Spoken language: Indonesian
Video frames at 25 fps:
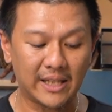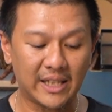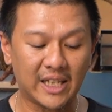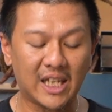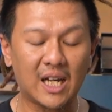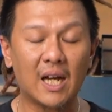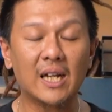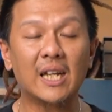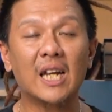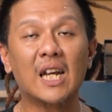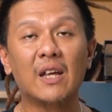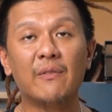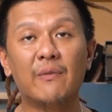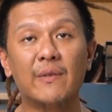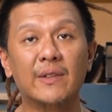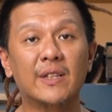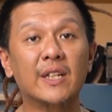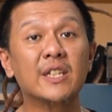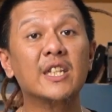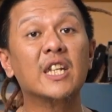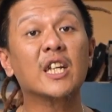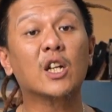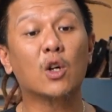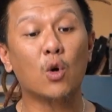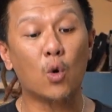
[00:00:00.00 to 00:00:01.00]
Ketika ada
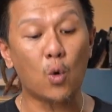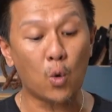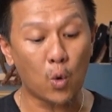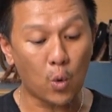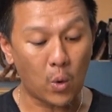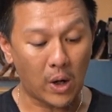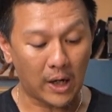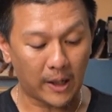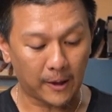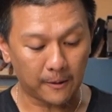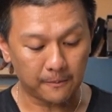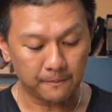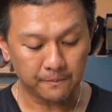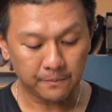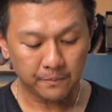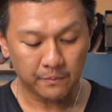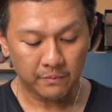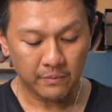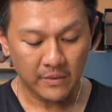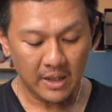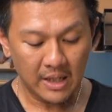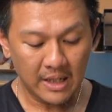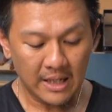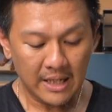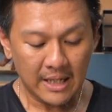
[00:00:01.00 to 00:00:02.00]
lavender jadi keunguan.
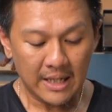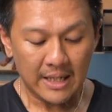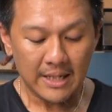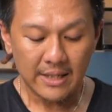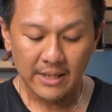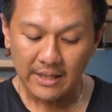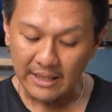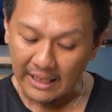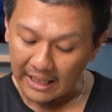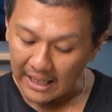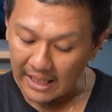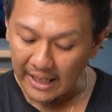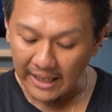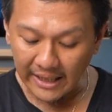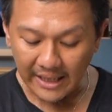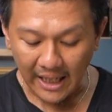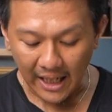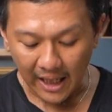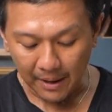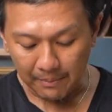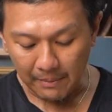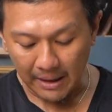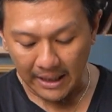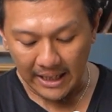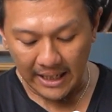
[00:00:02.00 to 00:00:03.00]
Sekarang
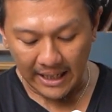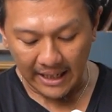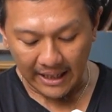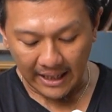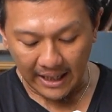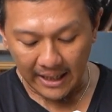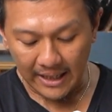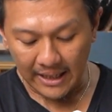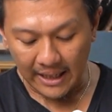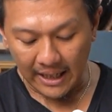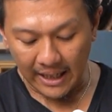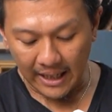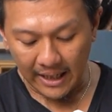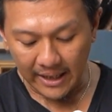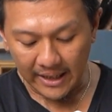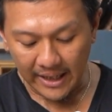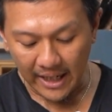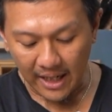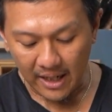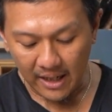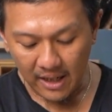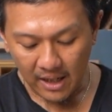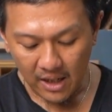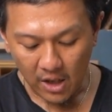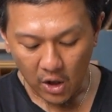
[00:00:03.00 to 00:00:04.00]
kita akan bandingkan dengan
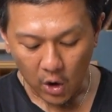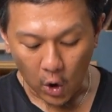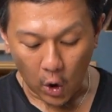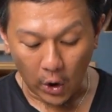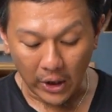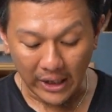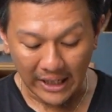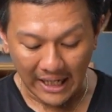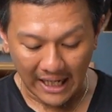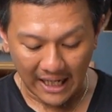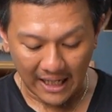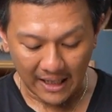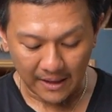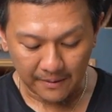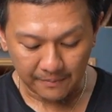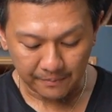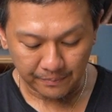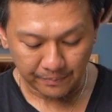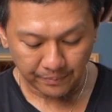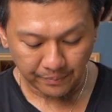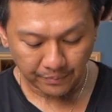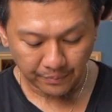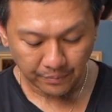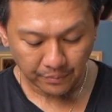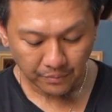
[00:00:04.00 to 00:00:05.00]
yang Konda.
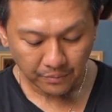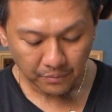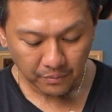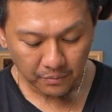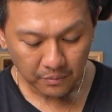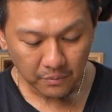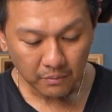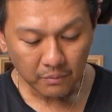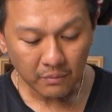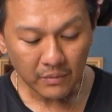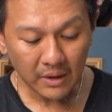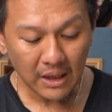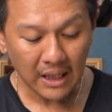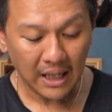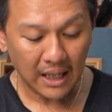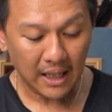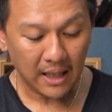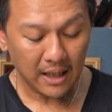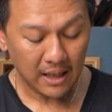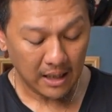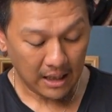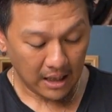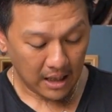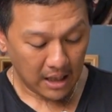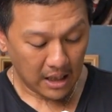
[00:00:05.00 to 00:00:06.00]
Nah,
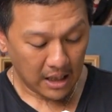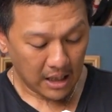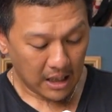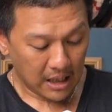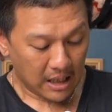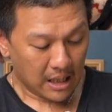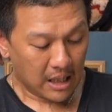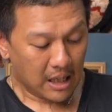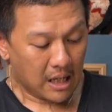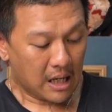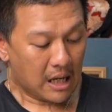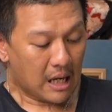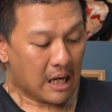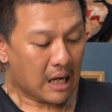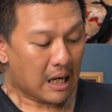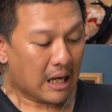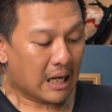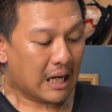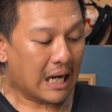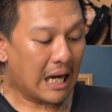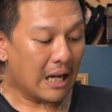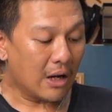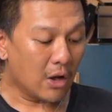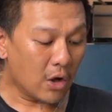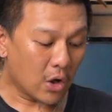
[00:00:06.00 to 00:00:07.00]

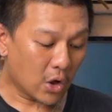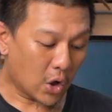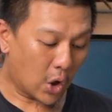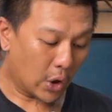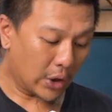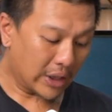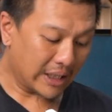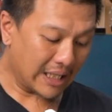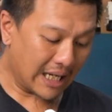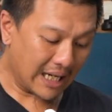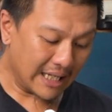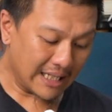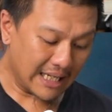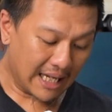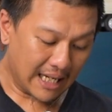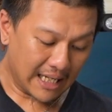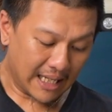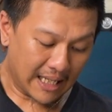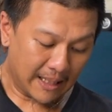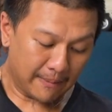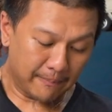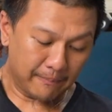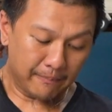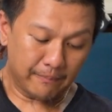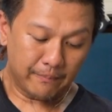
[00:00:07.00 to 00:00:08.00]
kalau Konda
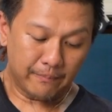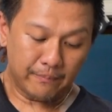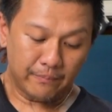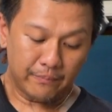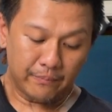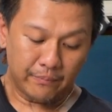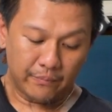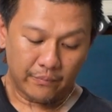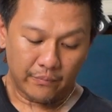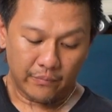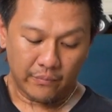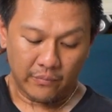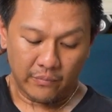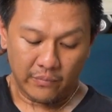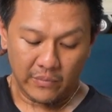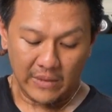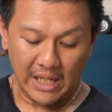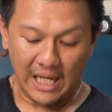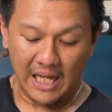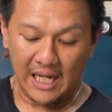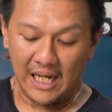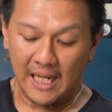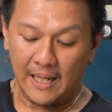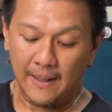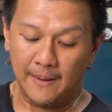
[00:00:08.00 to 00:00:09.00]
dalam
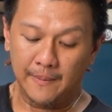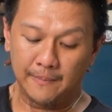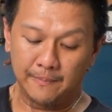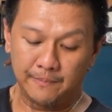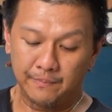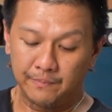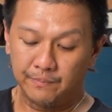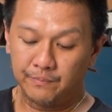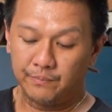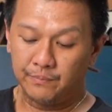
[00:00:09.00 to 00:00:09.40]
dalam